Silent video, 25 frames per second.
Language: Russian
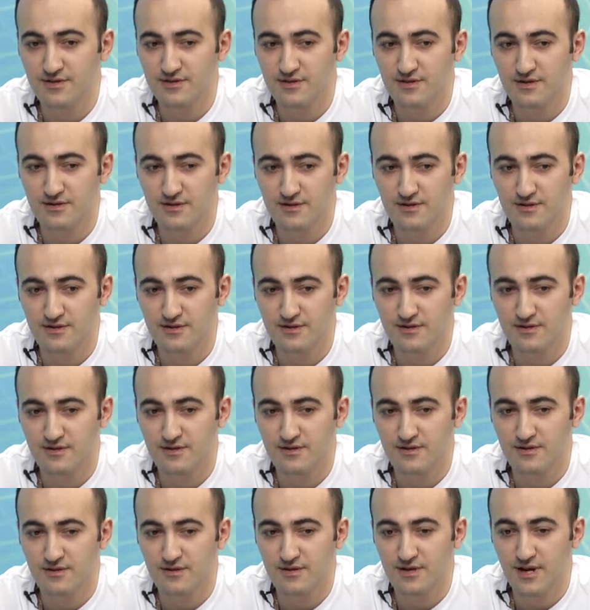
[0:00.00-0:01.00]

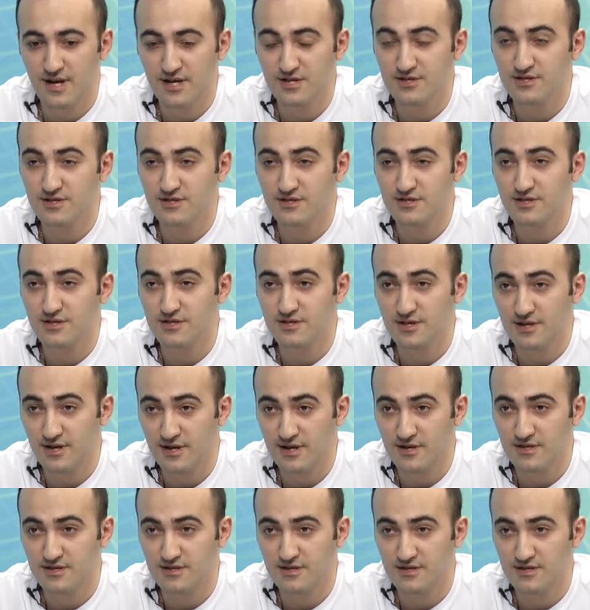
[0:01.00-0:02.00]
А, каждый из них
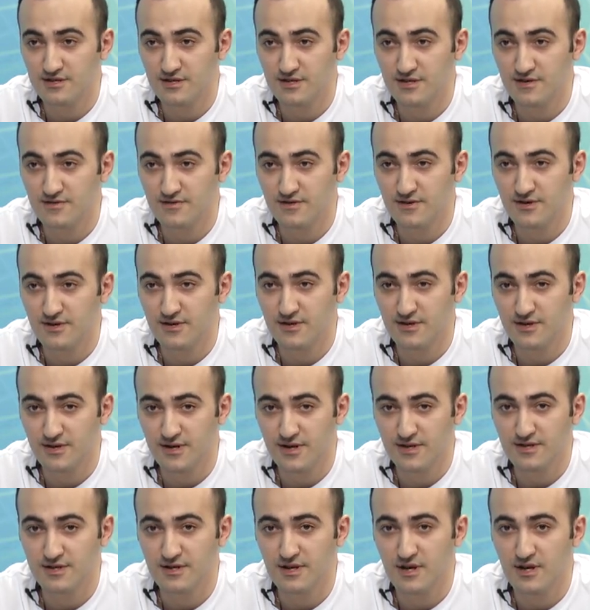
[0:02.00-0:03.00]
старается, естественно,
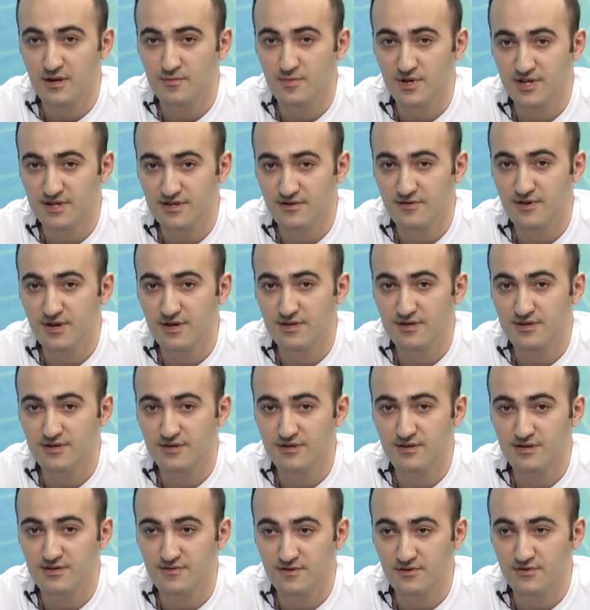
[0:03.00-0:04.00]
играть, представлять
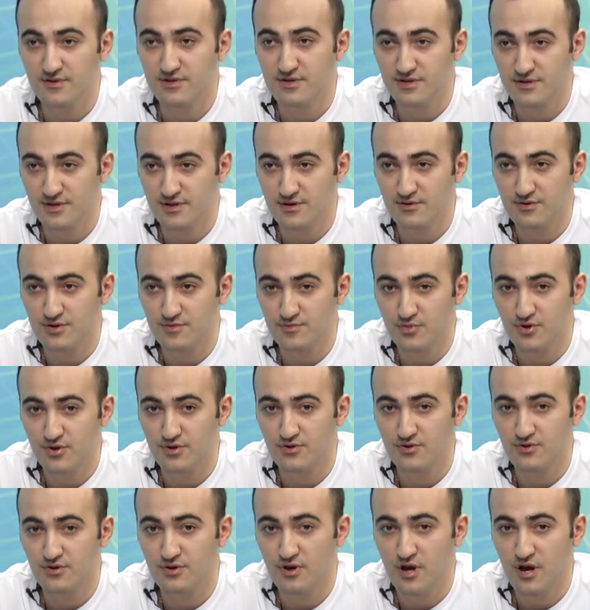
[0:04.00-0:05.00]
э, свою национальную
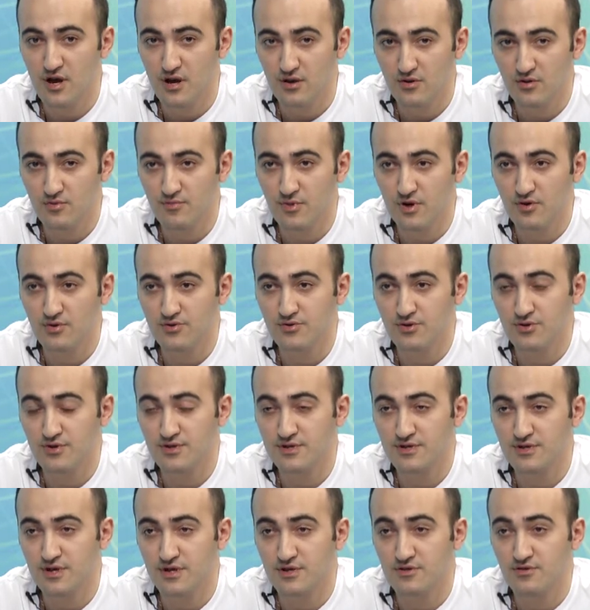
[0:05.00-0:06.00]
сборную. Ну, могу только
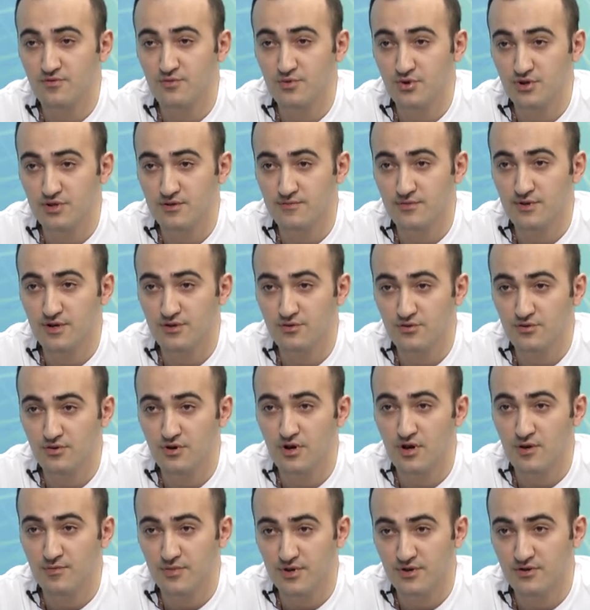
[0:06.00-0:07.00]
сказать, что в прошлом году
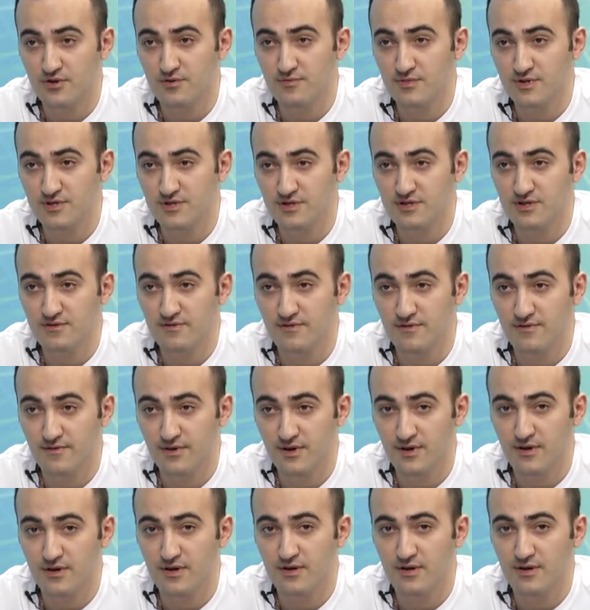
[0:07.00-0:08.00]
первое место
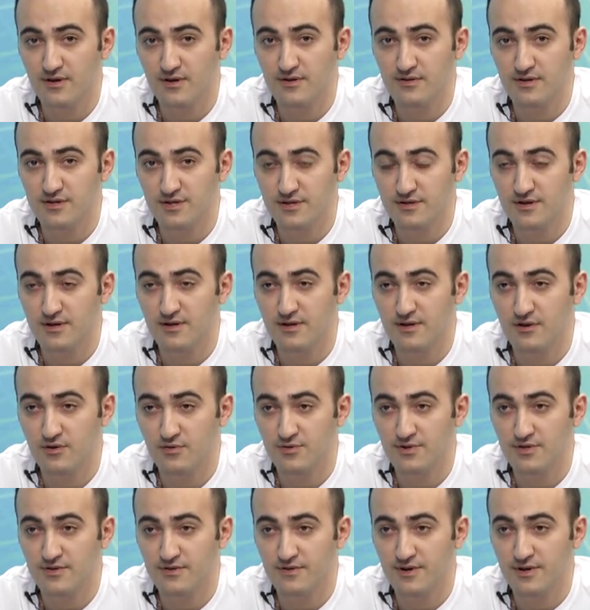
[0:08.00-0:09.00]
завоевало а, национальное
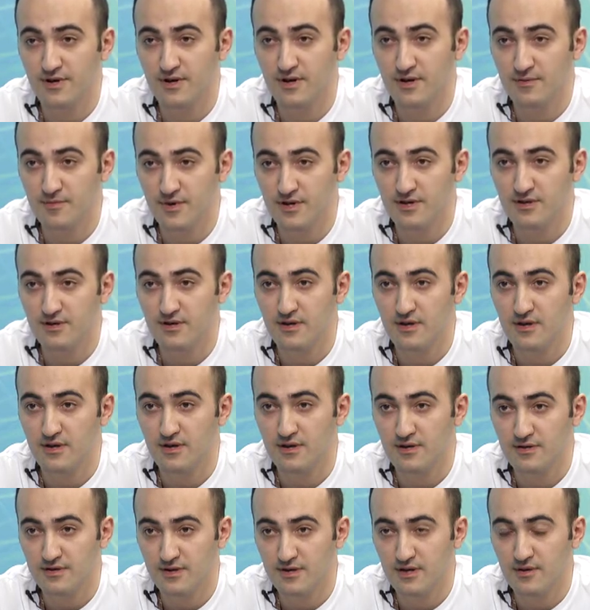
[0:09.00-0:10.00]
общество Армении.
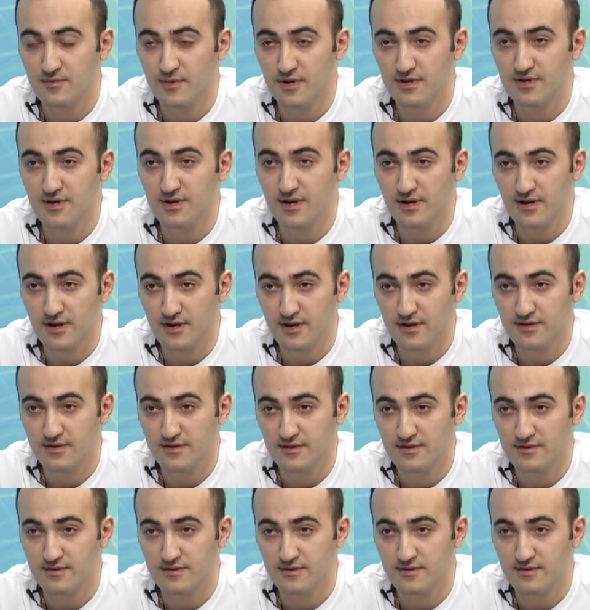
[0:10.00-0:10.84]
Это команда «Арарат».